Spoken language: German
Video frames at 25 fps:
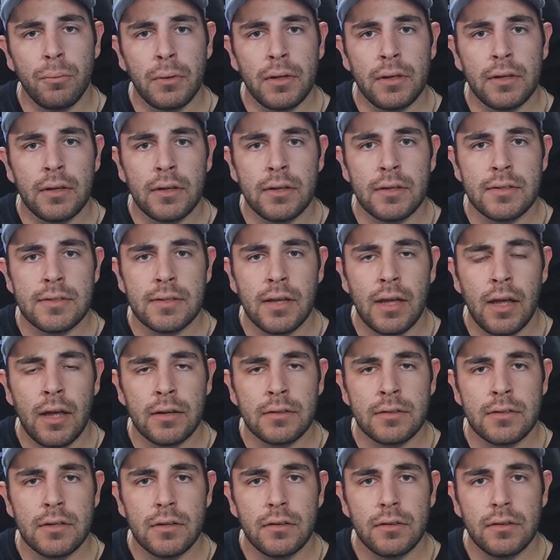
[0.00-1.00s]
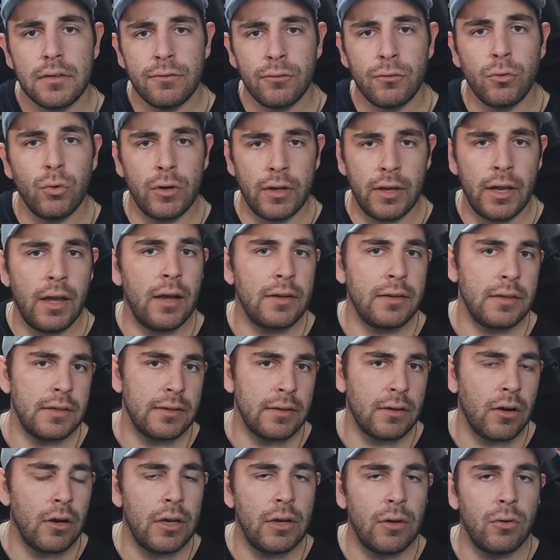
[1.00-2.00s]
Prix gesagt, wo er die
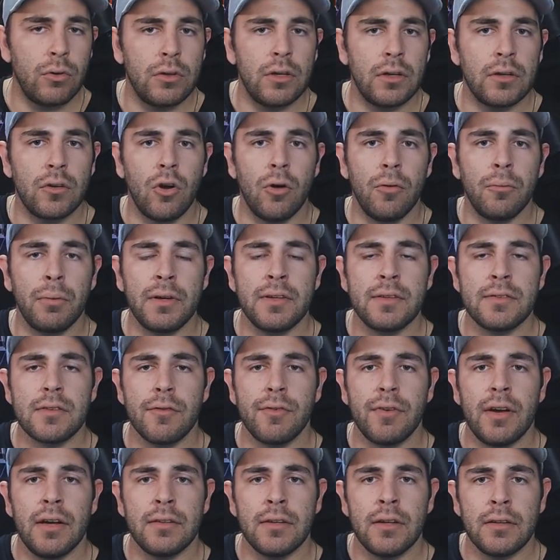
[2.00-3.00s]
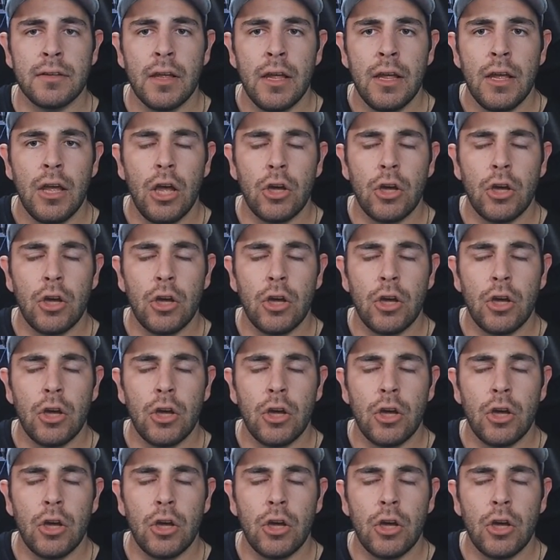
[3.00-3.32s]
300 Grand Prix gefeiert hat.